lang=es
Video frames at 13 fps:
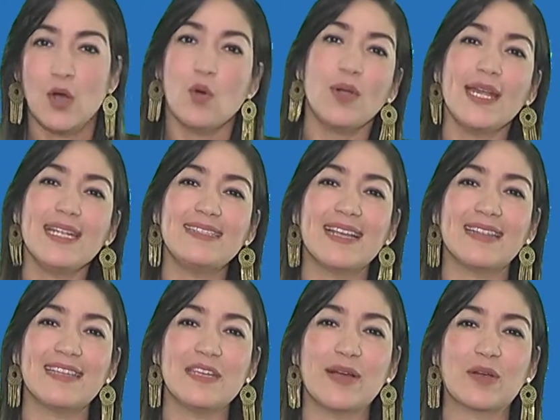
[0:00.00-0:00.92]
una
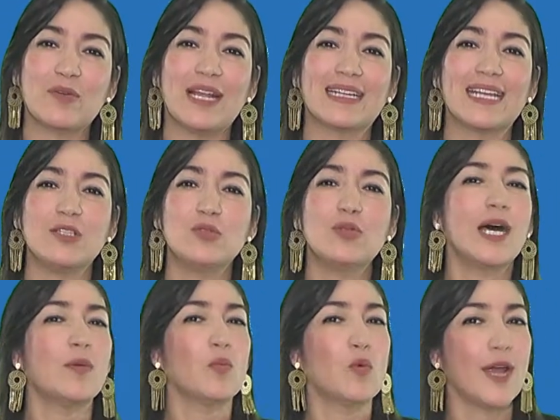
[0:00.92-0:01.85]
iniciativa con la que
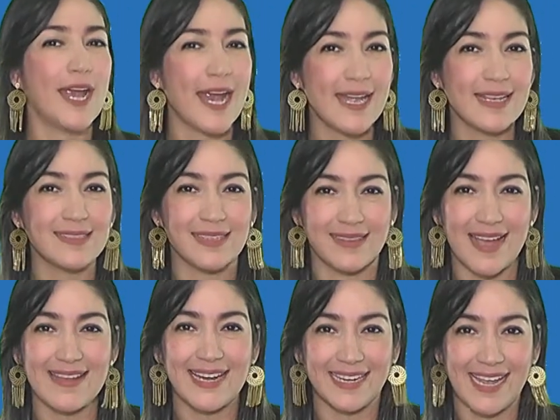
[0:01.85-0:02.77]
ayuda a mujeres de
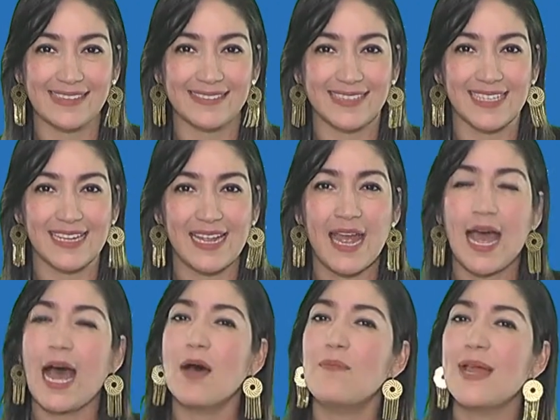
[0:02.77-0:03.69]
talla grande
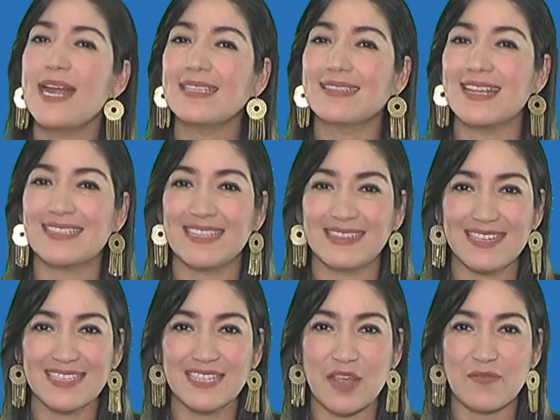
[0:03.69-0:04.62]
a verse y
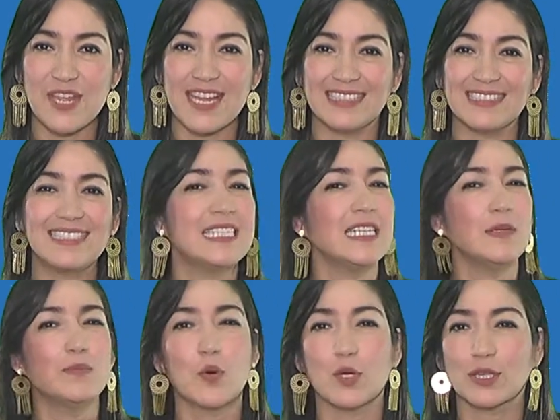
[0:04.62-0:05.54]
sentirse bien sin
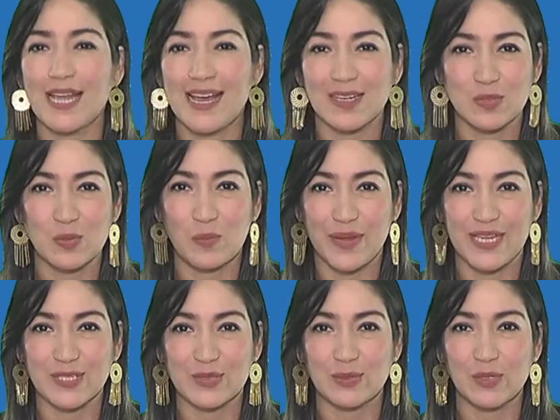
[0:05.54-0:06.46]
importar su
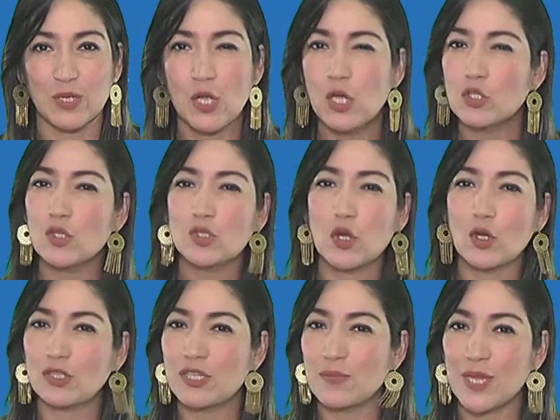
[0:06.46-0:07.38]
peso. Sus
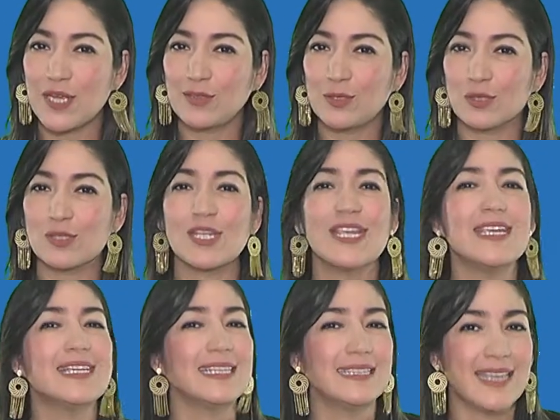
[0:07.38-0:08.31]
conocimientos
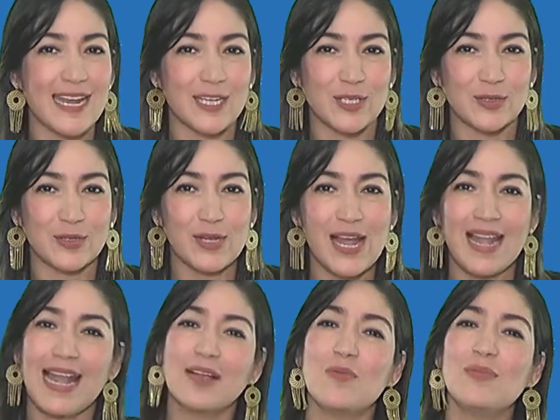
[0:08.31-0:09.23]
y criterio
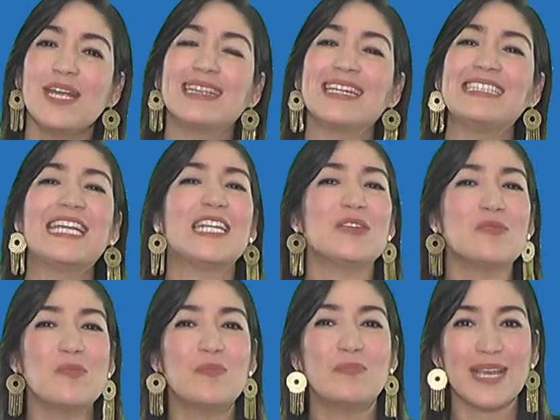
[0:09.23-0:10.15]
la convierten en
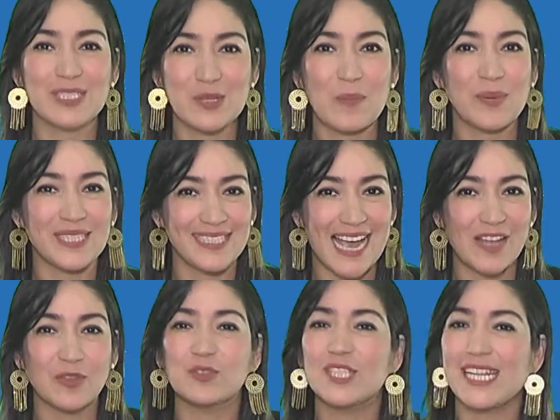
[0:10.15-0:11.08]
un peso
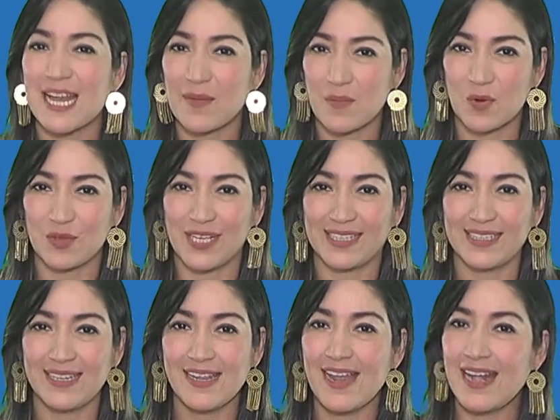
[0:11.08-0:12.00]
pesado de la moda.
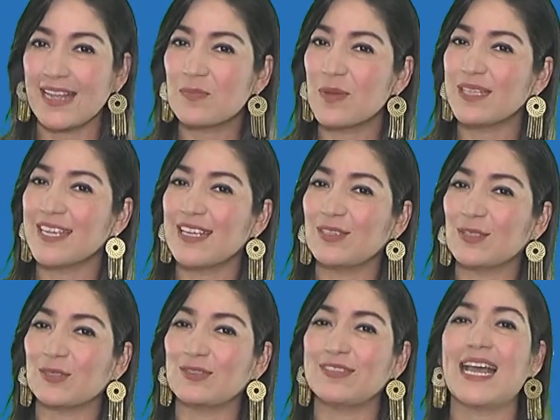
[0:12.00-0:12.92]
Les
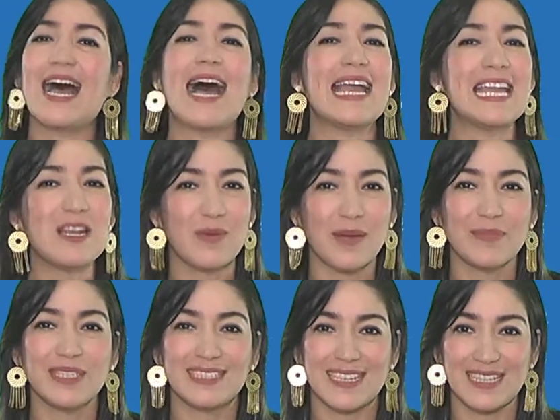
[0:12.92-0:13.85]
presento a Elba
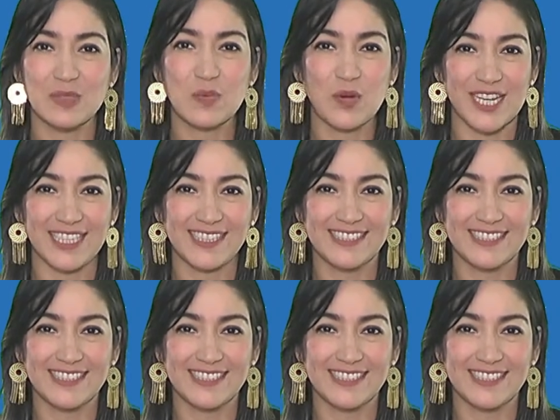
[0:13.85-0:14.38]
Mercedes Bonet.